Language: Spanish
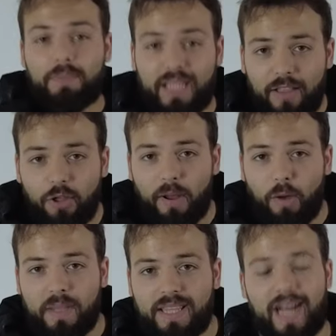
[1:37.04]
tirando
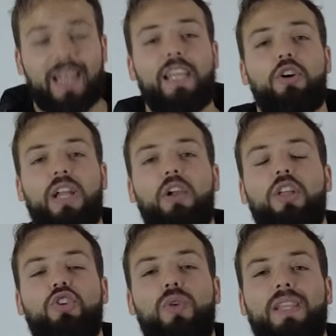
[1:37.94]
para el hospital y con
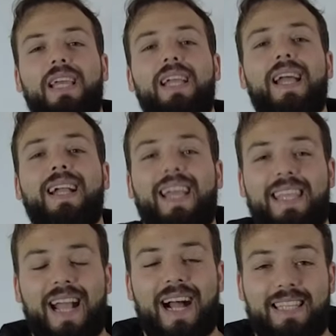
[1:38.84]
algo de suerte que
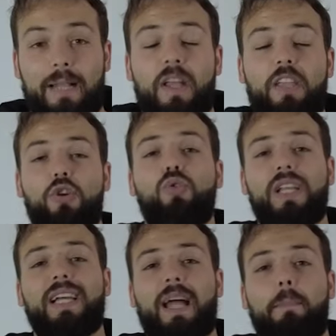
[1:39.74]
llegase. Y
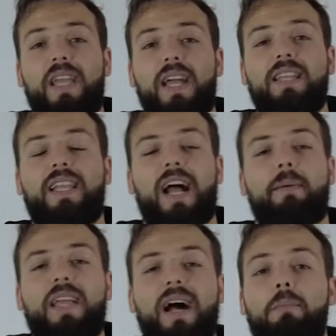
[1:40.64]
ocurría también que
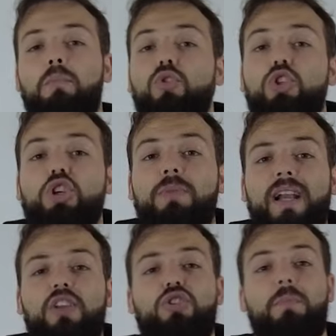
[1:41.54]
había muchos
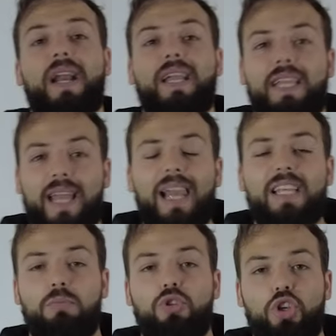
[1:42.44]
barrios
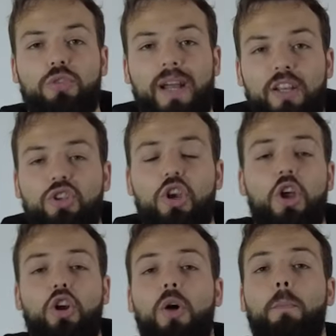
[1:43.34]
marginales, muchos barrios
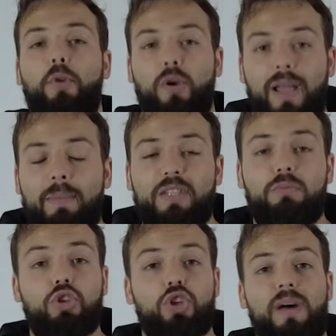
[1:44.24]
con problemas,
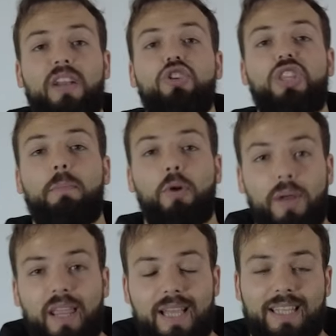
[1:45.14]
muchos barrios de
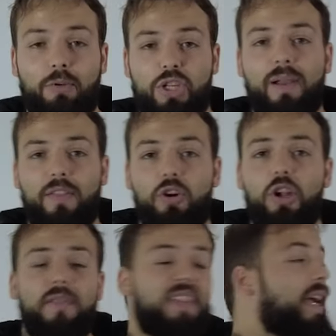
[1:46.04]
pobreza. Estamos hablando
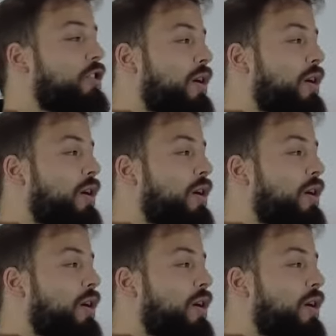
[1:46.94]
de que